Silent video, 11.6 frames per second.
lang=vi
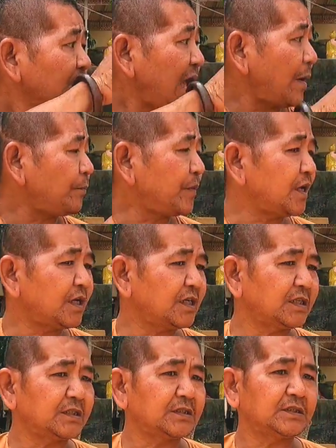tháp
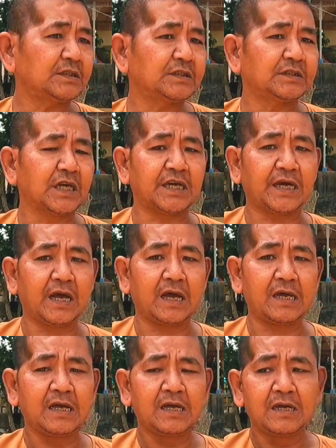uh, thì
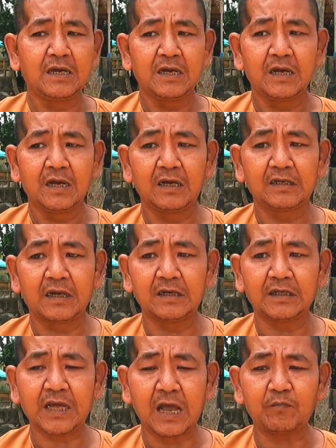á
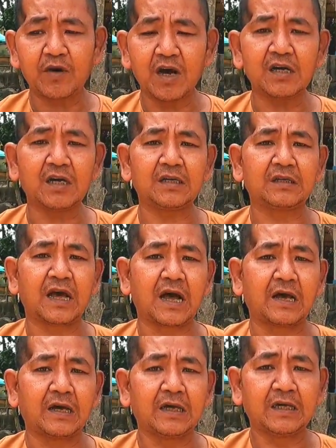những cái tháp lớn á,
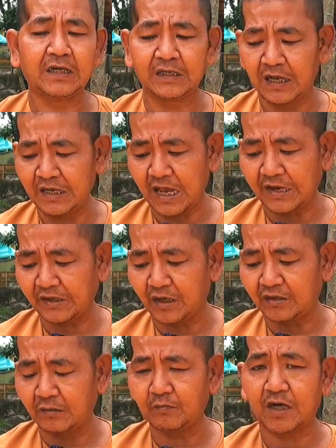là để dành
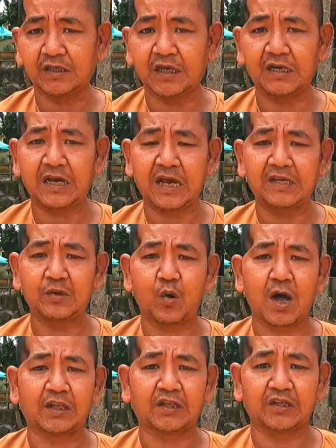cho những bậc chẳng hạn như
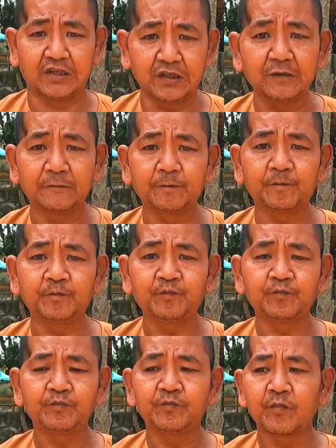hòa thượng
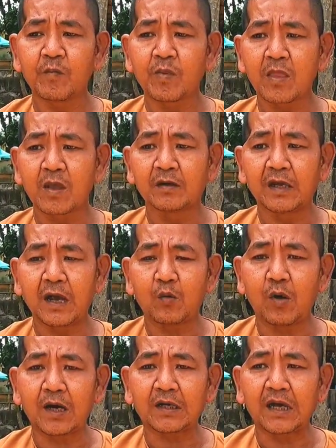à,
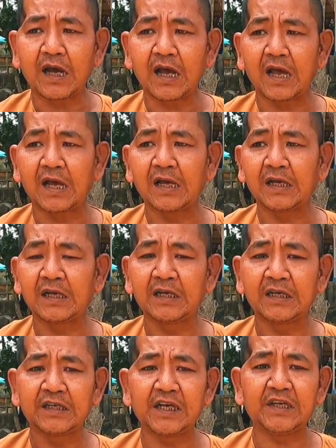hoặc là
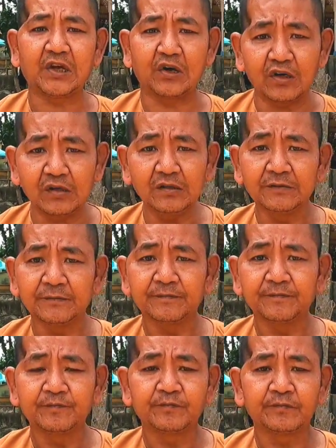ni trưởng
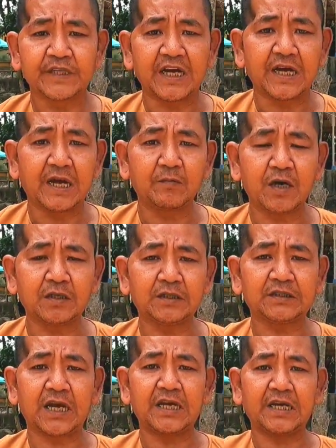thì á,
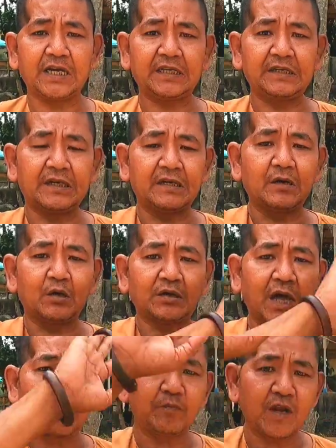mới xây cái những ngôi
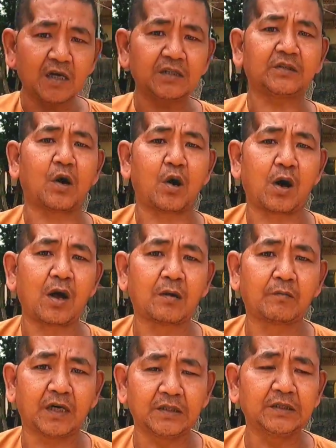tháp lớn to
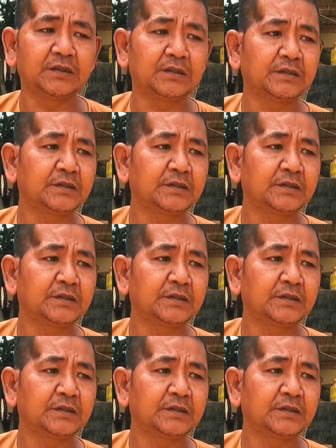bự